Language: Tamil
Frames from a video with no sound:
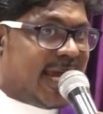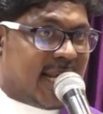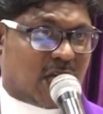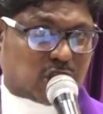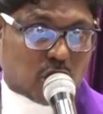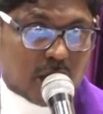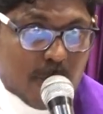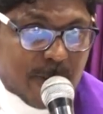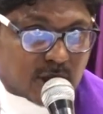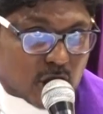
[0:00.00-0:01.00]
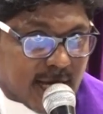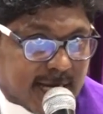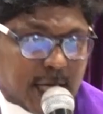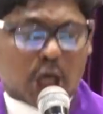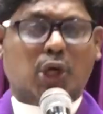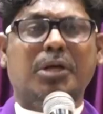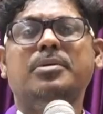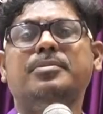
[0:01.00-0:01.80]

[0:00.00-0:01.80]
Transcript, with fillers: என்ன சொல்லப்பட்டிருக்கிறது